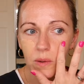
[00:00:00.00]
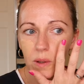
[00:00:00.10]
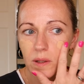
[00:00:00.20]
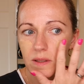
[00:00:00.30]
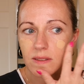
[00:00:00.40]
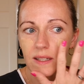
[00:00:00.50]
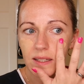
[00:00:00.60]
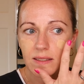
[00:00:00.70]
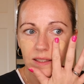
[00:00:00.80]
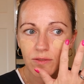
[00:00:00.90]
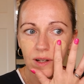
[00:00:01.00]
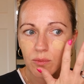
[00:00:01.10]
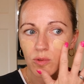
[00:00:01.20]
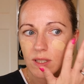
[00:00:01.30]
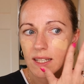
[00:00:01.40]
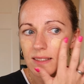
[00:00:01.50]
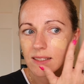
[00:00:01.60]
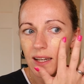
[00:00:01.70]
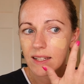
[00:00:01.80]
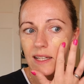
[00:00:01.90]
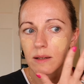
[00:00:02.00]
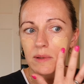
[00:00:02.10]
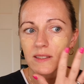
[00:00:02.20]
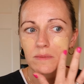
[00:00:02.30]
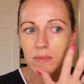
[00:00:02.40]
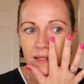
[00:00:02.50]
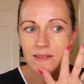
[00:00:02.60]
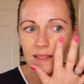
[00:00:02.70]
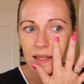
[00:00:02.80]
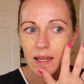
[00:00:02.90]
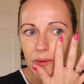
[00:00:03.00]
könnte sein, dass der Farbton jetzt einigermaßen passt.